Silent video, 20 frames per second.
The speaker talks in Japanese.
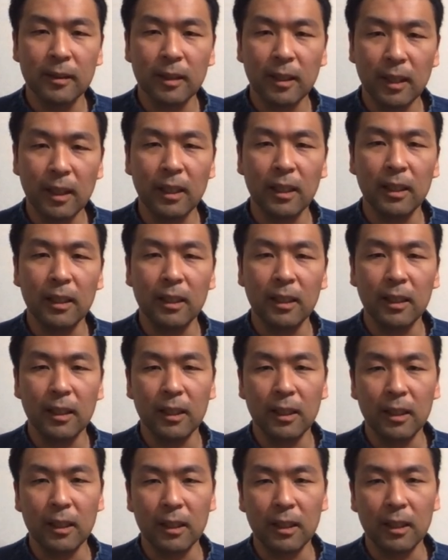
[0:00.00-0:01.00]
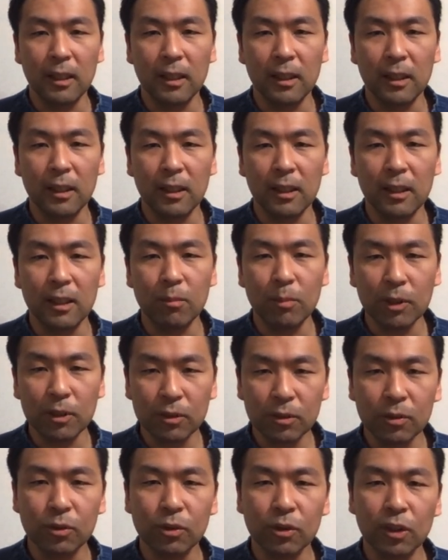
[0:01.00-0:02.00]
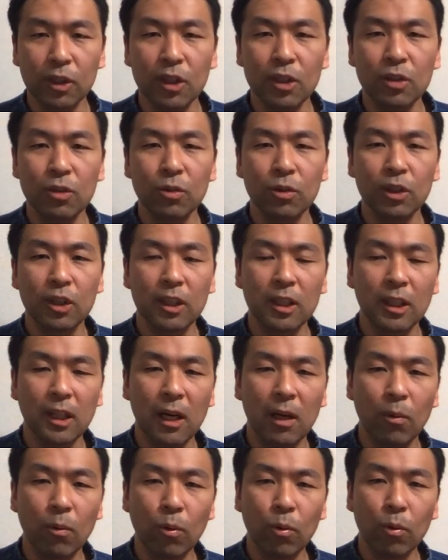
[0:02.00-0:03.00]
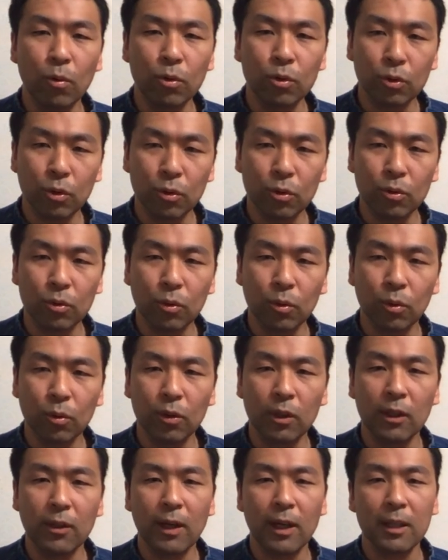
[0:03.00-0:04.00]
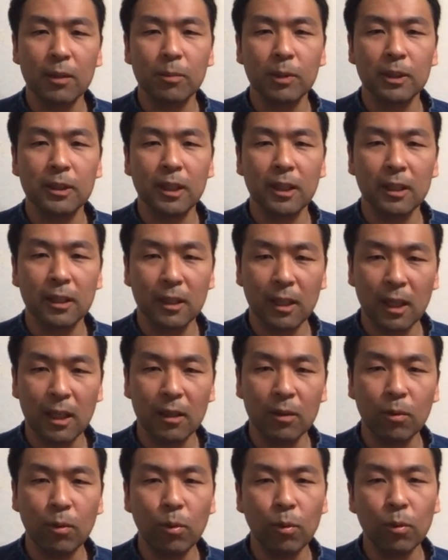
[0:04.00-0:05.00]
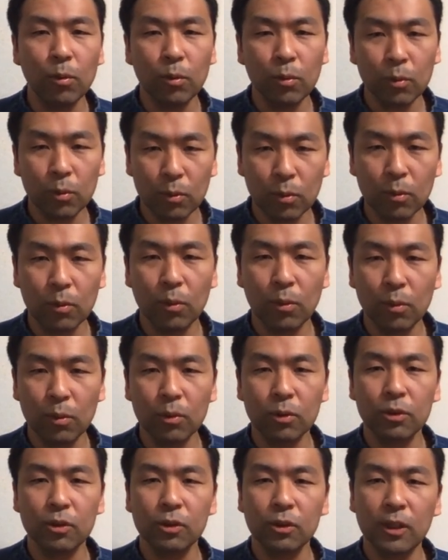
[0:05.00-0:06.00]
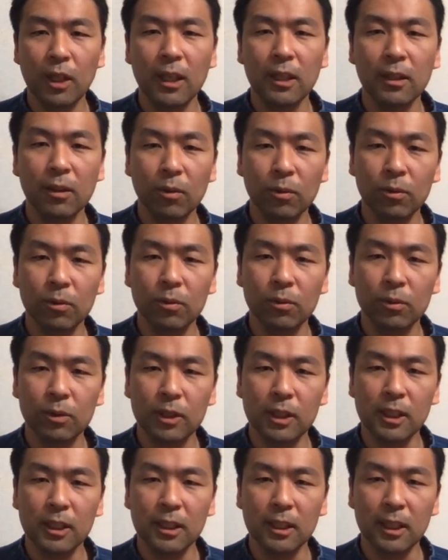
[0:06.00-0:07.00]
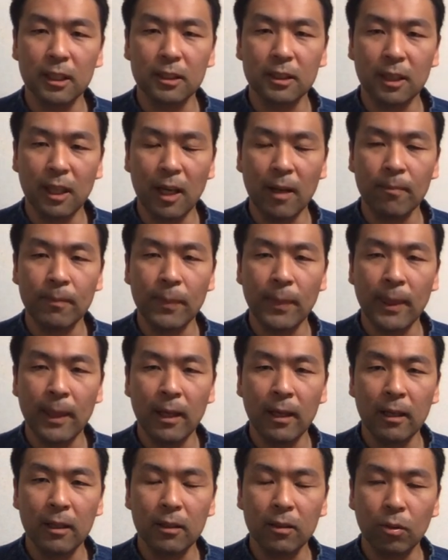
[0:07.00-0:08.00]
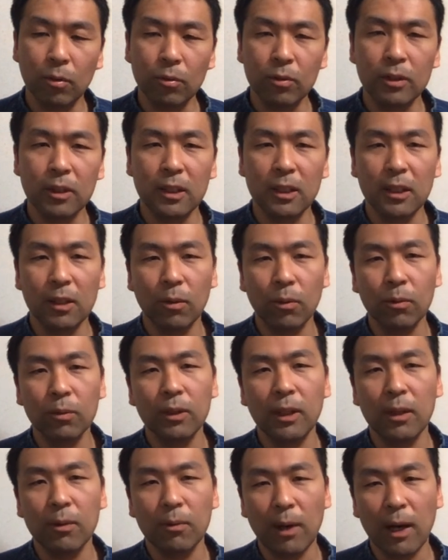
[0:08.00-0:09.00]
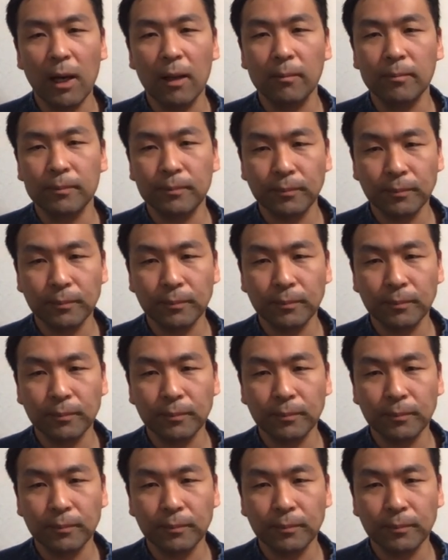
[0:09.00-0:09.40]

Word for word: で、えー、今すぐ金融危機が起こるということではありませんが今後今後数年のうちにですね特に日本では